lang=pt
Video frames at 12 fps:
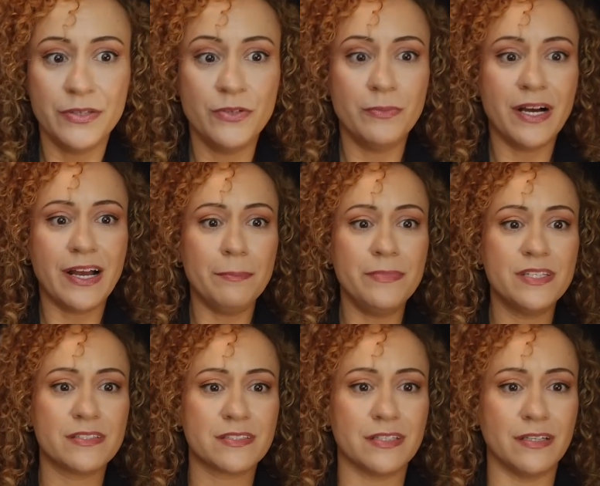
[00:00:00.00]
E uma
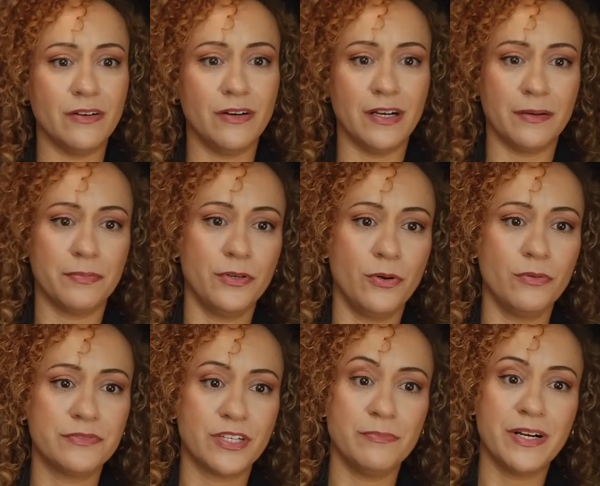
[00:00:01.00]
camisa, ó, eu
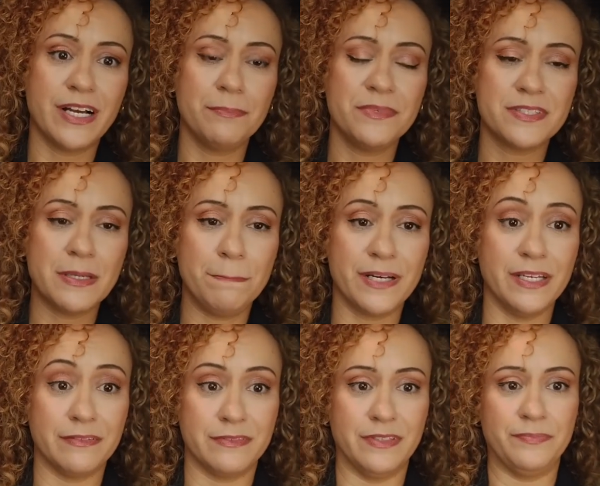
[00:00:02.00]
encontrei uma camisa
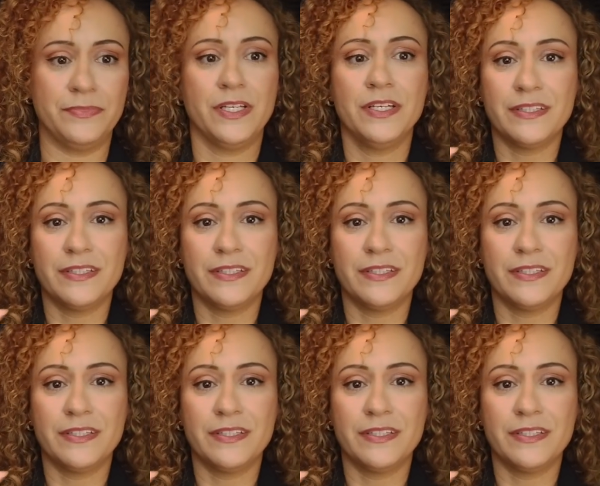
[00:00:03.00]
preta.